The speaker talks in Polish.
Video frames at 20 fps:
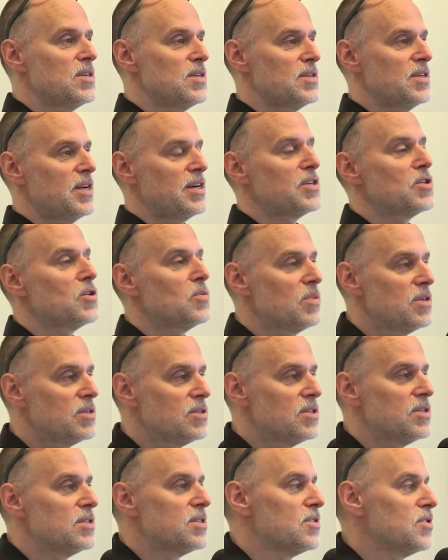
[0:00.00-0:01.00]
jak to
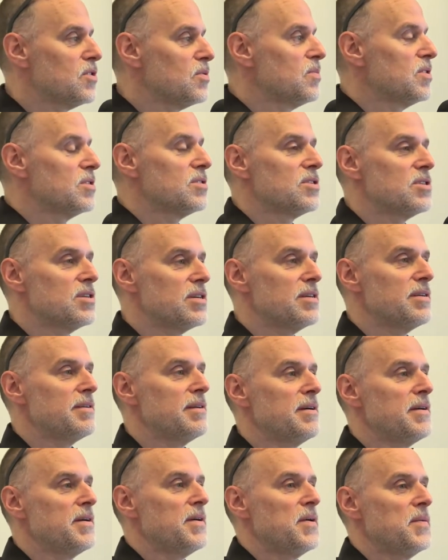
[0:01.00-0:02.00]
będzie, co to będzie,
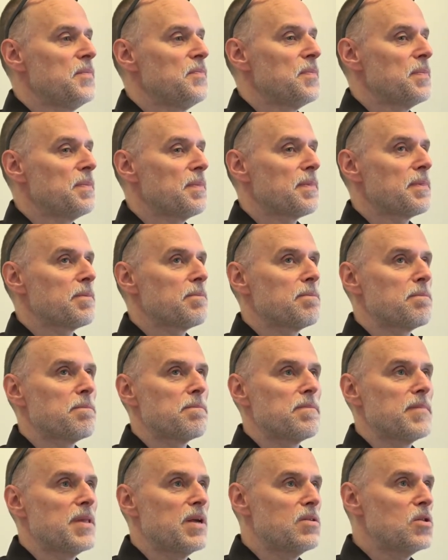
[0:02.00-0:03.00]

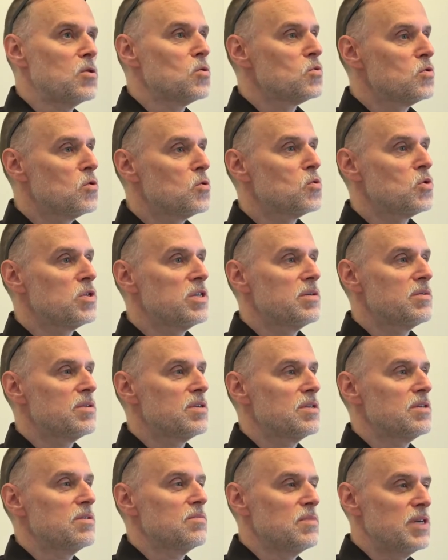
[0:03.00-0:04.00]
mm, no, do różnych
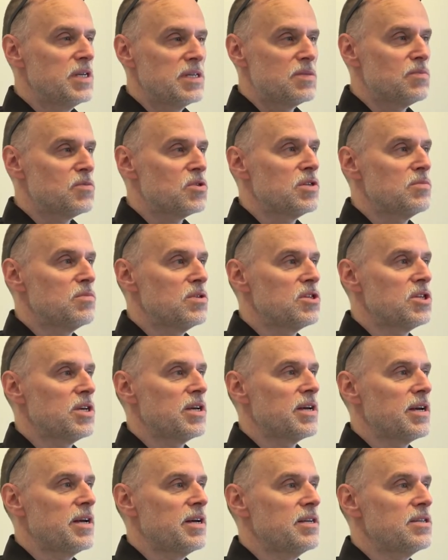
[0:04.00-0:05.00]
miejsc możemy
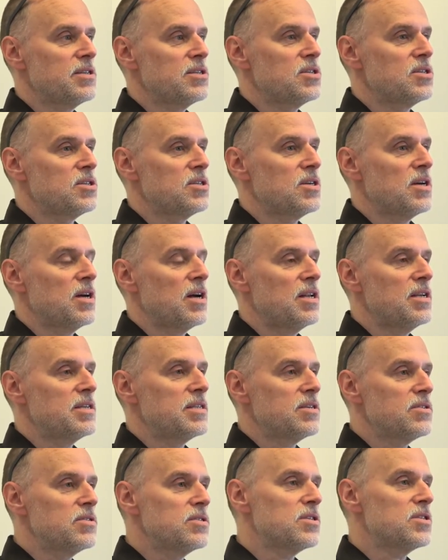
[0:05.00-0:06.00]
sięgać, ale
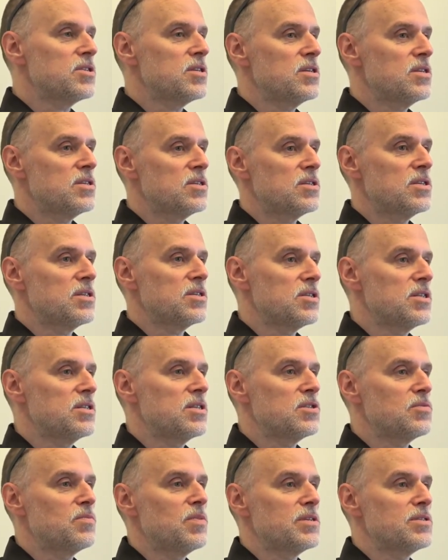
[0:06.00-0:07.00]
sądzę, że, że, że,
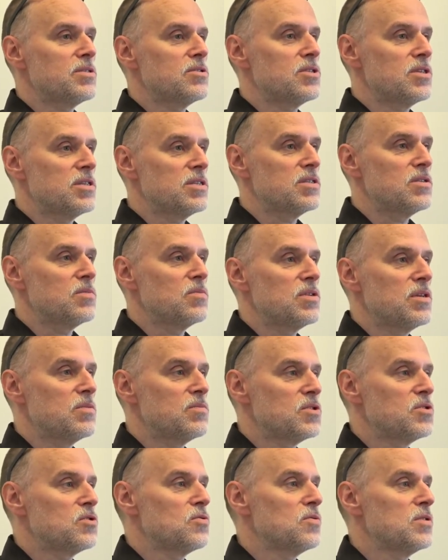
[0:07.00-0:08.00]
też bardzo często by
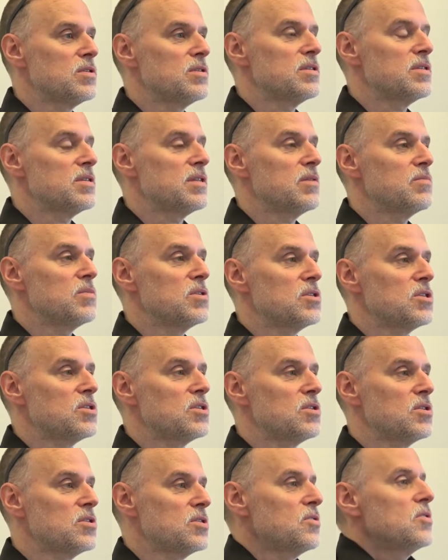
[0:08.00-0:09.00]
nam przyszły na
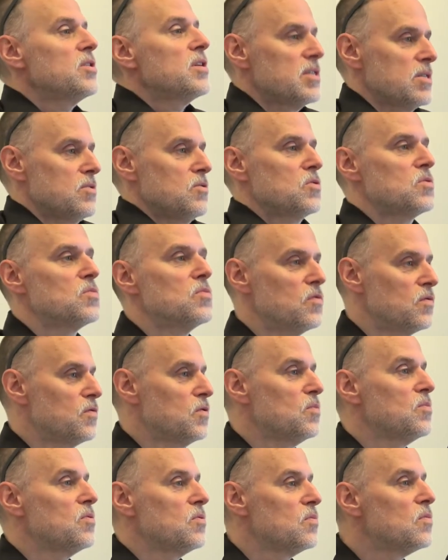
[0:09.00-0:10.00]
myśl to, co Jezus
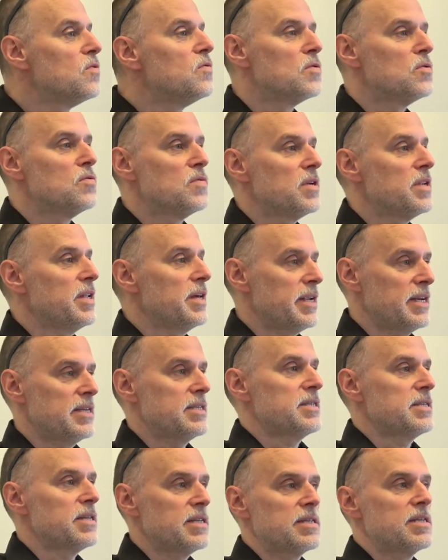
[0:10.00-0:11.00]
mówił, bo mówił wiele
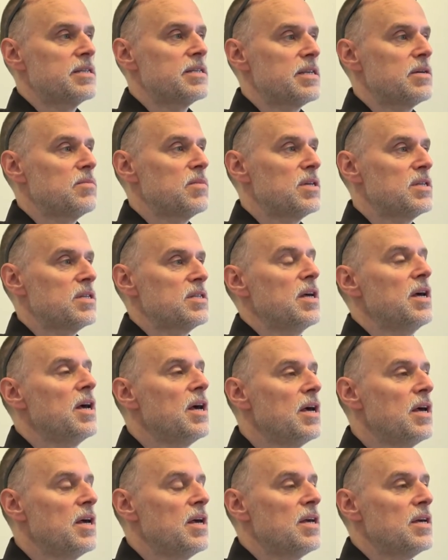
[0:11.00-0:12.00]
razy na ten temat
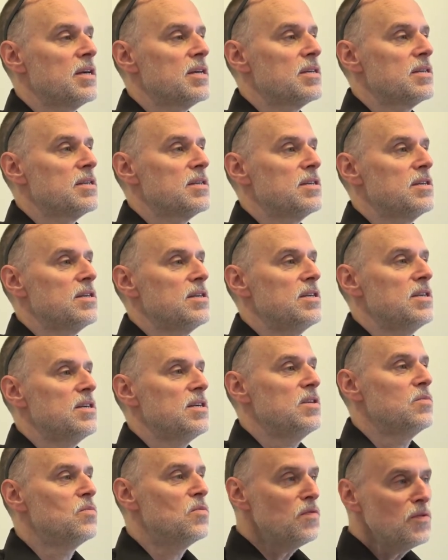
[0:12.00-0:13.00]

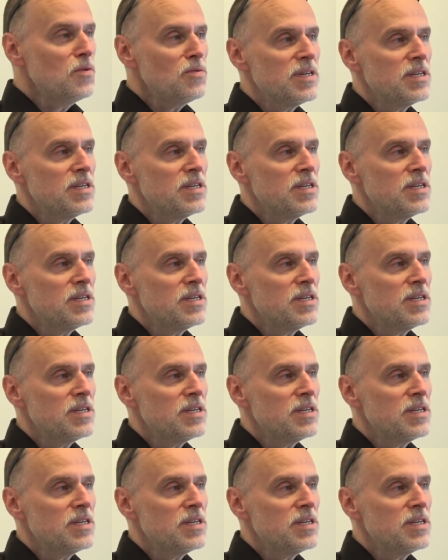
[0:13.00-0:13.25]
i mówił